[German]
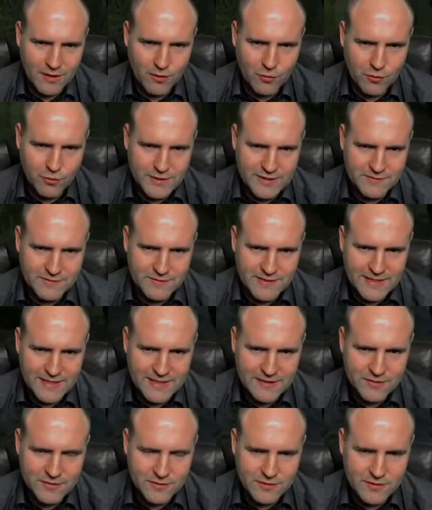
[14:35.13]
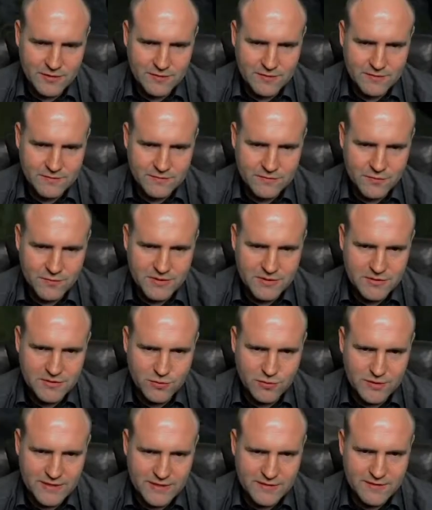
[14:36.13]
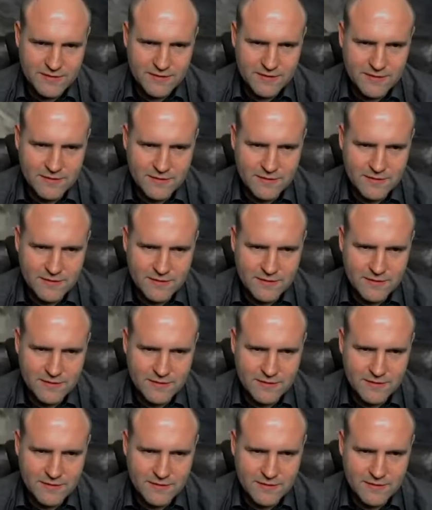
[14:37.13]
Oh, hier wäre es echt toll. Wo bist denn du jetzt?